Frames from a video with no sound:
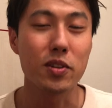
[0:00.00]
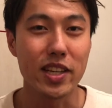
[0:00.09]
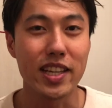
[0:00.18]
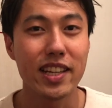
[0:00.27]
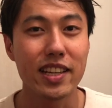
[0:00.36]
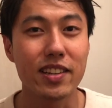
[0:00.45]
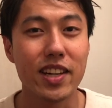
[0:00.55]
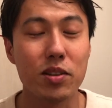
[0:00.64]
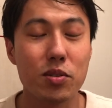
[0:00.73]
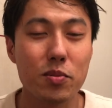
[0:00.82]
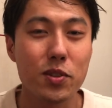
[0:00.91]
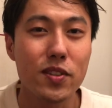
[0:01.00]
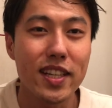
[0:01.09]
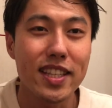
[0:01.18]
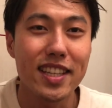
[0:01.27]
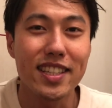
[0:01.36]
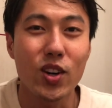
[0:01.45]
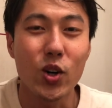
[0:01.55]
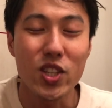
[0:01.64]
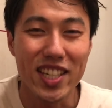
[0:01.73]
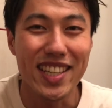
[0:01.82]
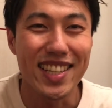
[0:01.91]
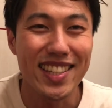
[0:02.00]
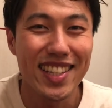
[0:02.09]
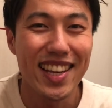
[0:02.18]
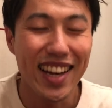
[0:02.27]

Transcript: にルームツアーさせてほしいです。